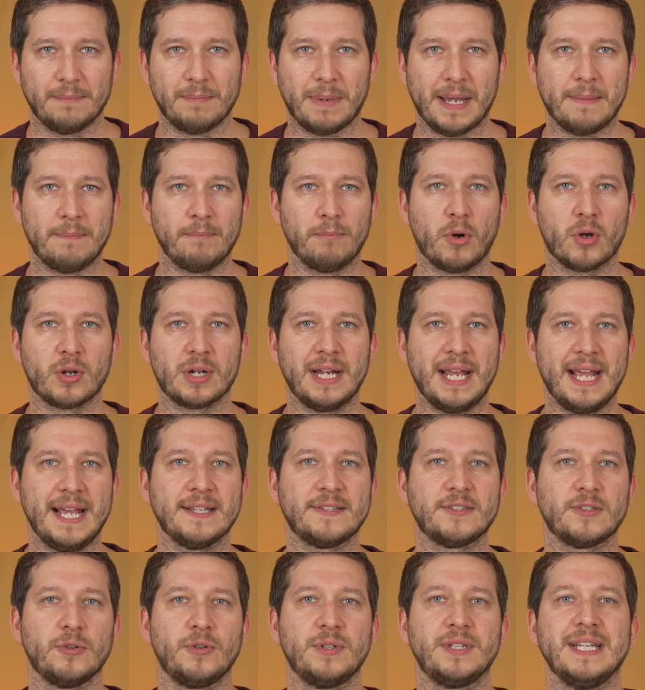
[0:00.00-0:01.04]
Beim Model
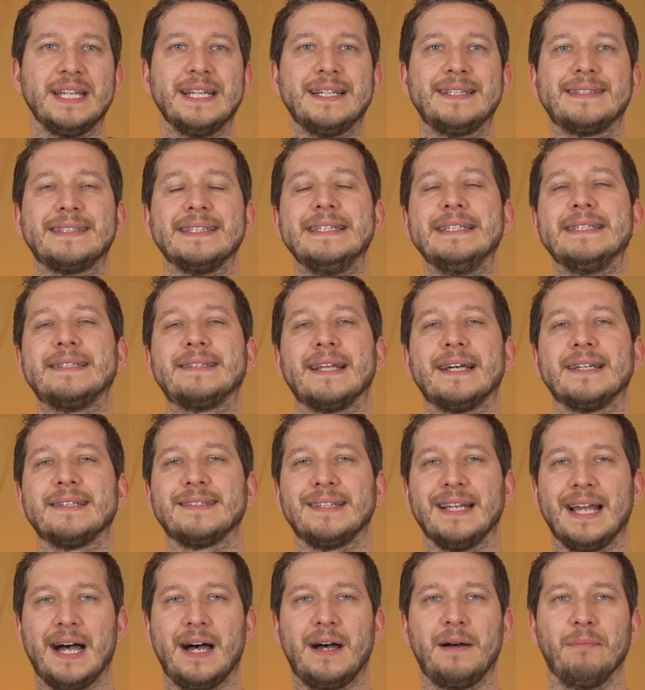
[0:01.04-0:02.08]
S und X ist das
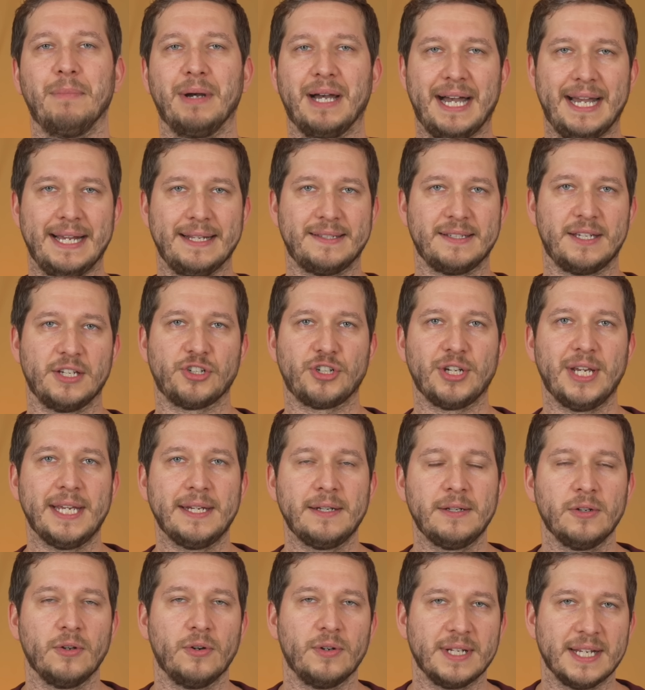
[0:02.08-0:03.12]
ja bereits
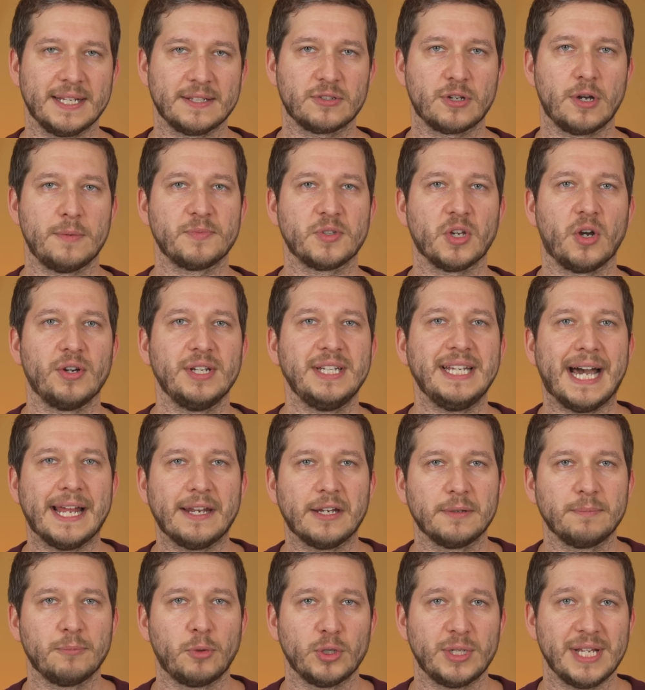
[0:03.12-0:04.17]
geschehen und jetzt kommen es auch in die
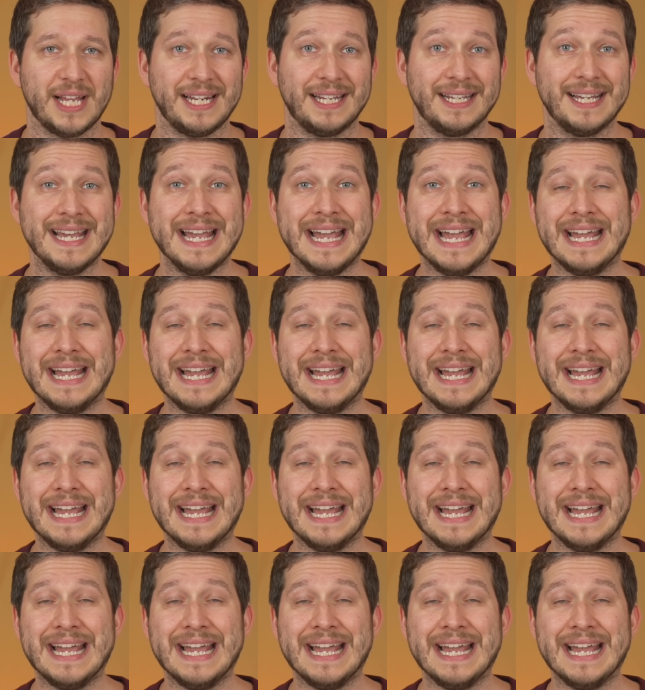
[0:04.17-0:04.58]
anderen Modelle.